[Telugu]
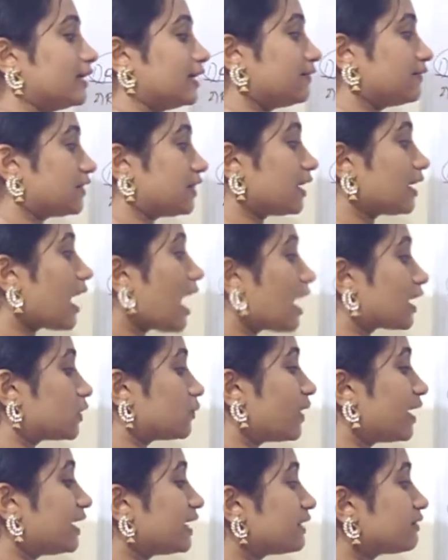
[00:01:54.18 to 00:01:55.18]
ఈ విధంగా
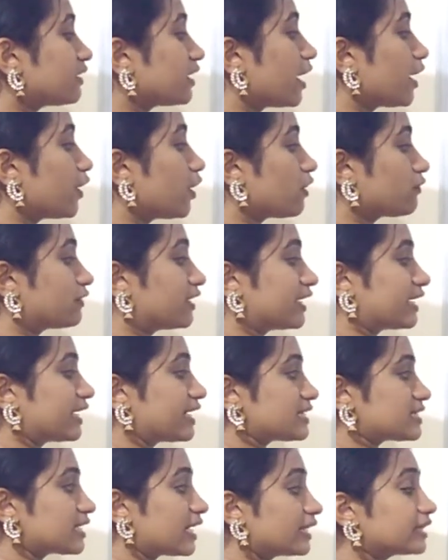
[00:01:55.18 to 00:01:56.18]
ట్వంటీ త్రీ అండ్ హాఫ్
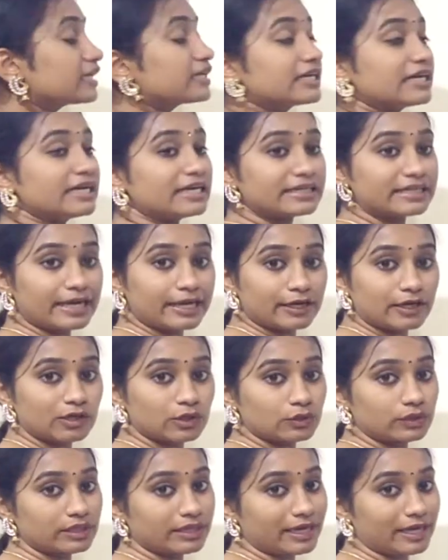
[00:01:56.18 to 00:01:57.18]
డిగ్రీస్ అనేది టిల్ట్ అయి
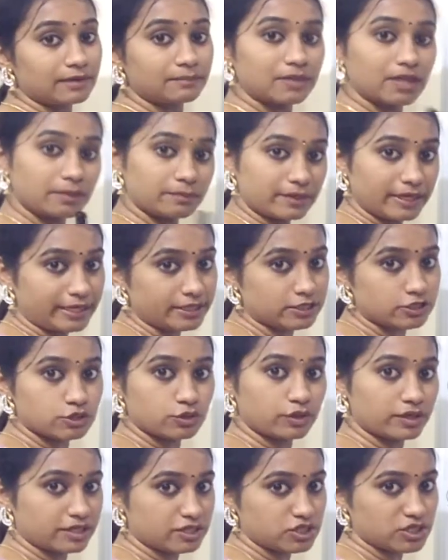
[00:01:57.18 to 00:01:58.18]
ఉంటుంది అని మనం
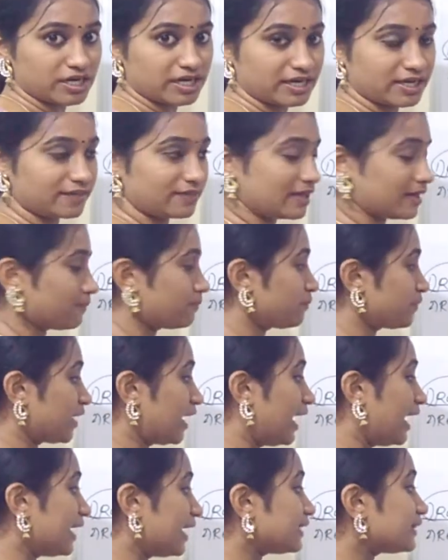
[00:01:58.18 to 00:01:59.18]
నేర్చుకోవడం జరిగింది
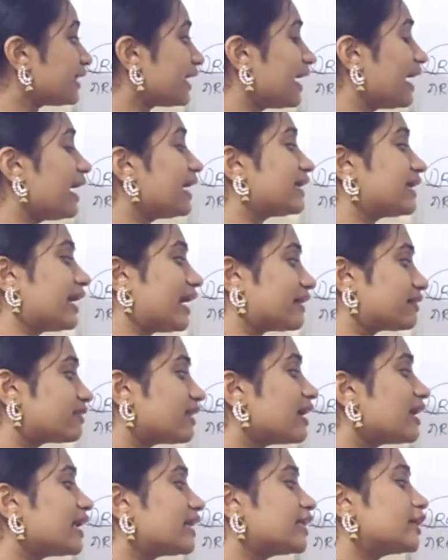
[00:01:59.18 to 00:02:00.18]
అయితే
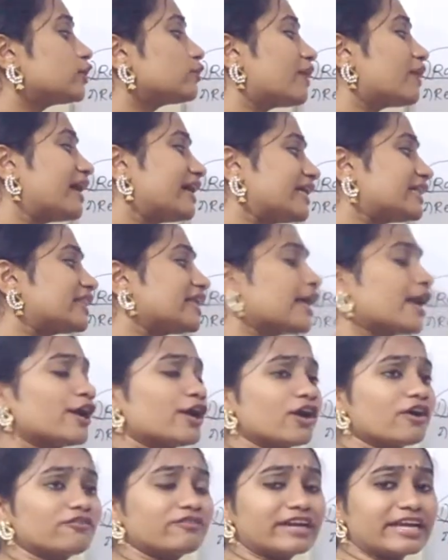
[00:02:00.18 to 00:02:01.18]
ఎర్త్ అనేది ట్వంటీ త్రీ
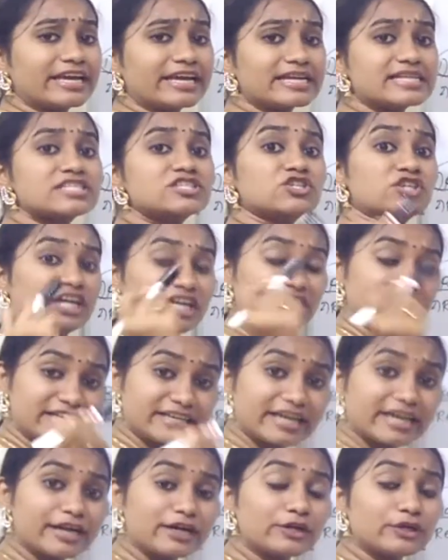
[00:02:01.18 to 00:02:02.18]
అండ్ హాఫ్ డిగ్రీస్
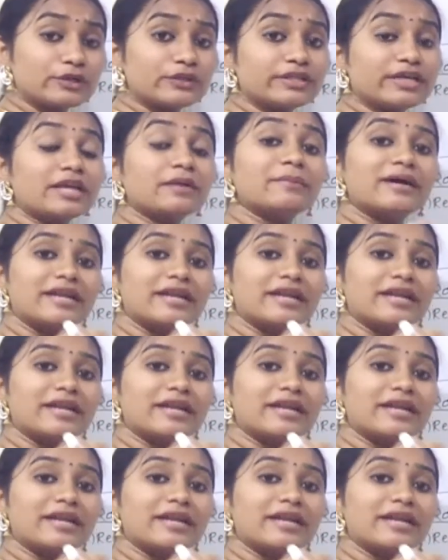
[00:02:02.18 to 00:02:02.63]
టిల్ట్ అయి ఉంటుంది అని